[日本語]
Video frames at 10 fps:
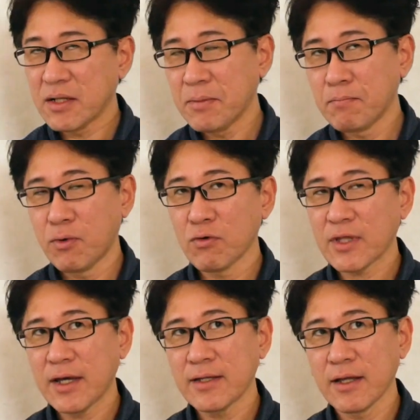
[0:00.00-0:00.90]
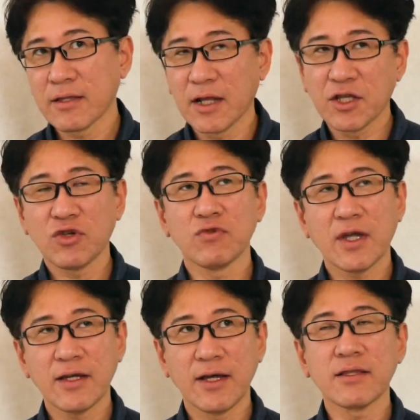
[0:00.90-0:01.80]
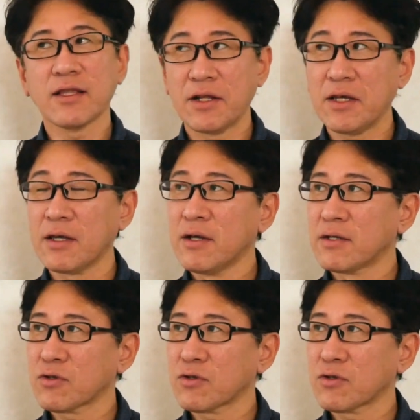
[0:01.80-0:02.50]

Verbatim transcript: 立方体だったり球体だったり、